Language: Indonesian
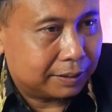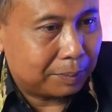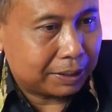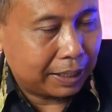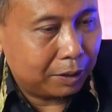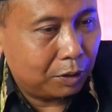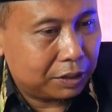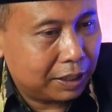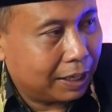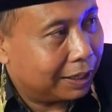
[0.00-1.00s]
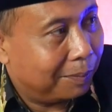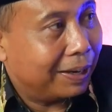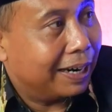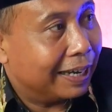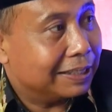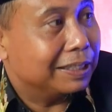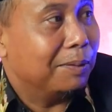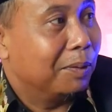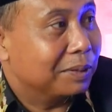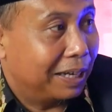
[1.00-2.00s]
Bahasa Indonesia gimana
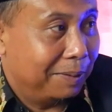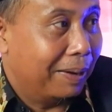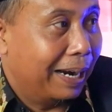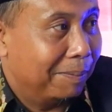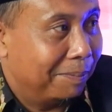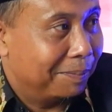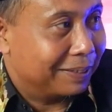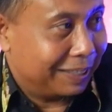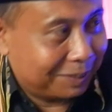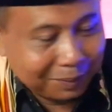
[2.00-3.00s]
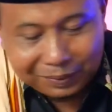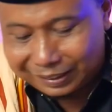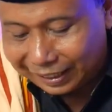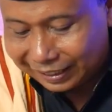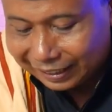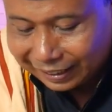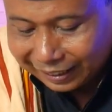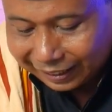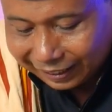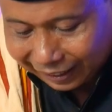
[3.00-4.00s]
istrimu tadi malam? Itu bisa. yeah. Iya.
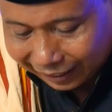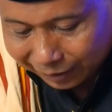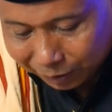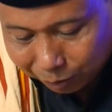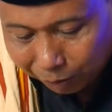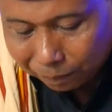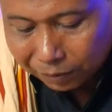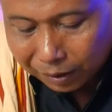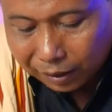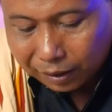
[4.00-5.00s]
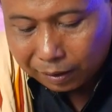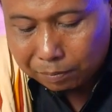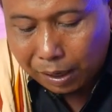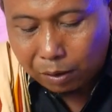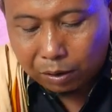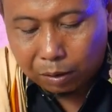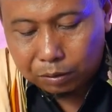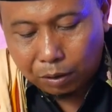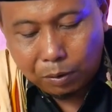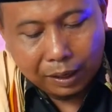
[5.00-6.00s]
Nah, di situ
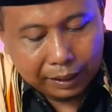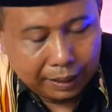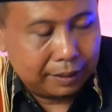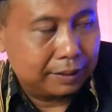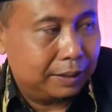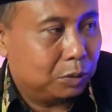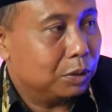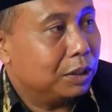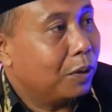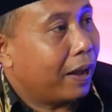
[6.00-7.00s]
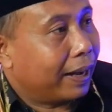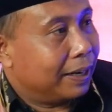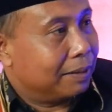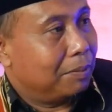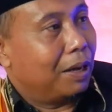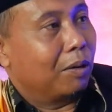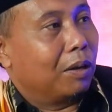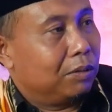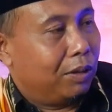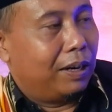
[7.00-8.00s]
barakallahu laka. Itu didoakan
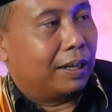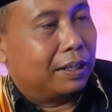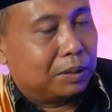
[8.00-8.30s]
barakallahu laka.